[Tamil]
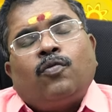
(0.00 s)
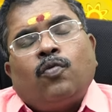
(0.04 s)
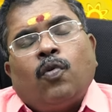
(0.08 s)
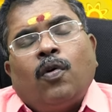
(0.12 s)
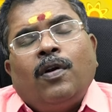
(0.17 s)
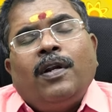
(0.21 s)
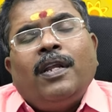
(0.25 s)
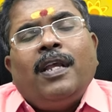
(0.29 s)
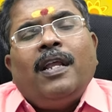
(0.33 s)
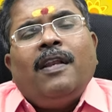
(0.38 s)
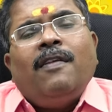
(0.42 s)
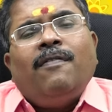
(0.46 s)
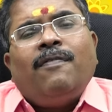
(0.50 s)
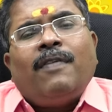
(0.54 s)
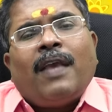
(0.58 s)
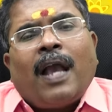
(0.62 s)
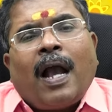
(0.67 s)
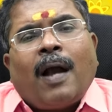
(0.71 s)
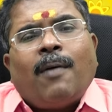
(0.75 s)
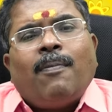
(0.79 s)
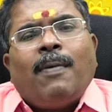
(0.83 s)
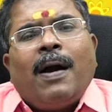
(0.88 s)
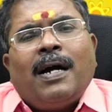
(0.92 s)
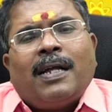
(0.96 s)
தொழில்
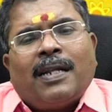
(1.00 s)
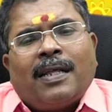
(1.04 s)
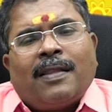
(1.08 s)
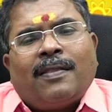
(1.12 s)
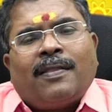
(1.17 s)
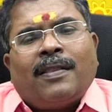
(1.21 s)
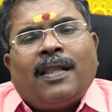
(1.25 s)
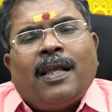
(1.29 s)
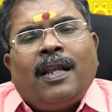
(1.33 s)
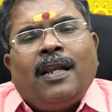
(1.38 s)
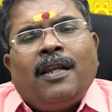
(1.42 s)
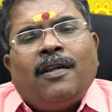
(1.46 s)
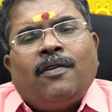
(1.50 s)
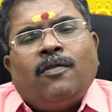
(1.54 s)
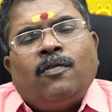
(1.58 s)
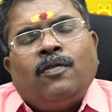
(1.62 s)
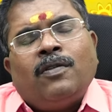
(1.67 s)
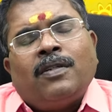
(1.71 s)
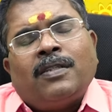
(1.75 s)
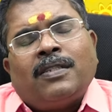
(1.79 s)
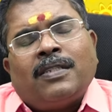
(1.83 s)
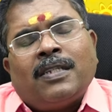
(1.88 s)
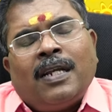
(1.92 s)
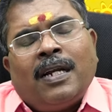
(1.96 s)
வியாபாரத்தில்
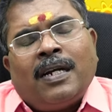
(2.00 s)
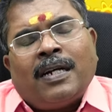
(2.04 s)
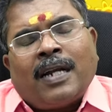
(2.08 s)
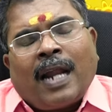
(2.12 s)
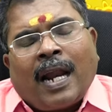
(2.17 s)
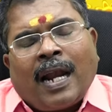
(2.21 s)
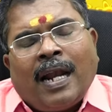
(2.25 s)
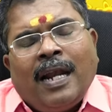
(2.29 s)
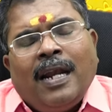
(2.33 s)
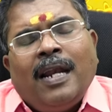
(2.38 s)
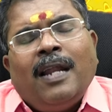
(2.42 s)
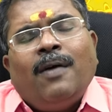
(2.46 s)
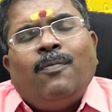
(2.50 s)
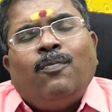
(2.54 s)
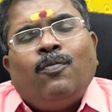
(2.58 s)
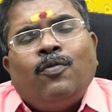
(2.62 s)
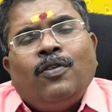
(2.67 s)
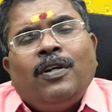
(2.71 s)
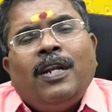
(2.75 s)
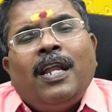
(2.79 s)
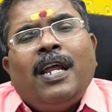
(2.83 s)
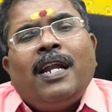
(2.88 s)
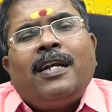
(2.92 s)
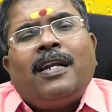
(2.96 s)
ஒரு சில நல்ல
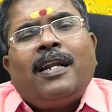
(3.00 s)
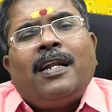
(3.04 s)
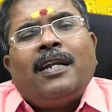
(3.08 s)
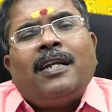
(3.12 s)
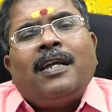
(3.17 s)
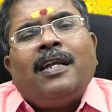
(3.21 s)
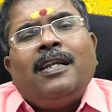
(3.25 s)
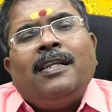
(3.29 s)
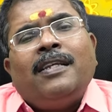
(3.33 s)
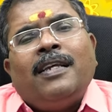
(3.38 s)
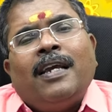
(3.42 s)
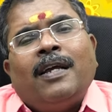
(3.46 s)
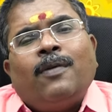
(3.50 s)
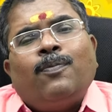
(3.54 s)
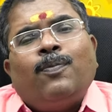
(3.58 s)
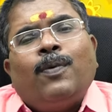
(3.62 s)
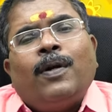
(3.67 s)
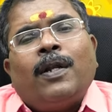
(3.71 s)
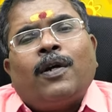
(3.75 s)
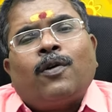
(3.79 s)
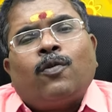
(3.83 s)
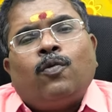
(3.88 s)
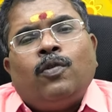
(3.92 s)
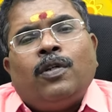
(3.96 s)
முன்னேற்றங்கள்
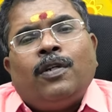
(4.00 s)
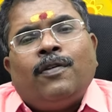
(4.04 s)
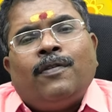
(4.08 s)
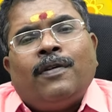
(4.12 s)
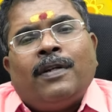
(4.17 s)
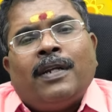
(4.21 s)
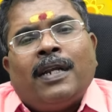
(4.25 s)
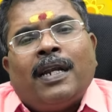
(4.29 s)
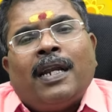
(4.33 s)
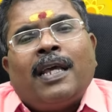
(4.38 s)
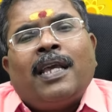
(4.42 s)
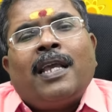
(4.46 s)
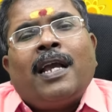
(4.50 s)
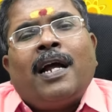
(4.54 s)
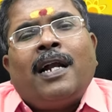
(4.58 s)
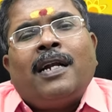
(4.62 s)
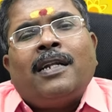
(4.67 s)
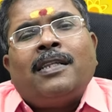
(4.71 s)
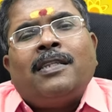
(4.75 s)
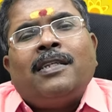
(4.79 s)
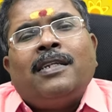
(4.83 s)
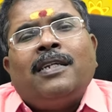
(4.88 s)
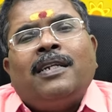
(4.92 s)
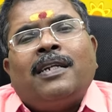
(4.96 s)
ஏற்படக்கூடிய ஒரு
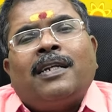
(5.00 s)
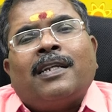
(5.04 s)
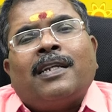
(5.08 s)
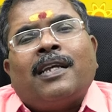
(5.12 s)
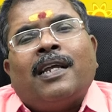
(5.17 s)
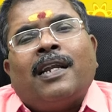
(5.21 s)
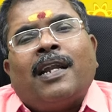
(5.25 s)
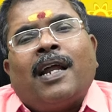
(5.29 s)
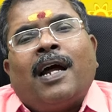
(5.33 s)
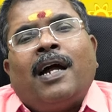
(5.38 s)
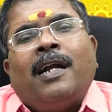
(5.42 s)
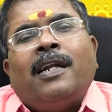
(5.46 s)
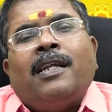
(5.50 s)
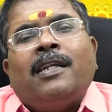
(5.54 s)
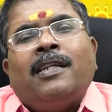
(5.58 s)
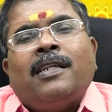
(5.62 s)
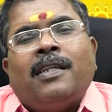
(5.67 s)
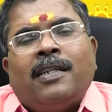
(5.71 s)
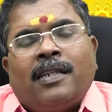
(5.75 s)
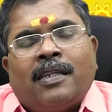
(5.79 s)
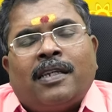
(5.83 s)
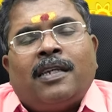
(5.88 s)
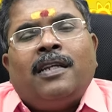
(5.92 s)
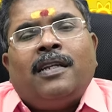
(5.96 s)
நிலையானது இன்றைய நாளில்
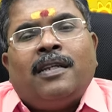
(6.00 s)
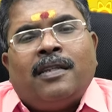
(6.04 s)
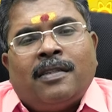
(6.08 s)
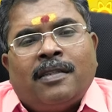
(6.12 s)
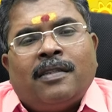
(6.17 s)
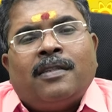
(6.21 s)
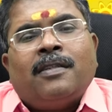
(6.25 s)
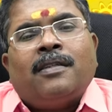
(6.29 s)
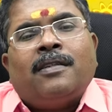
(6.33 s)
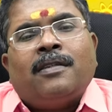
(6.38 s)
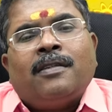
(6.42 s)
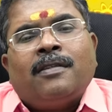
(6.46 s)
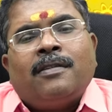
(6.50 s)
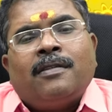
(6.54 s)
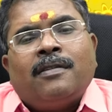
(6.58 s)
இருக்கிறது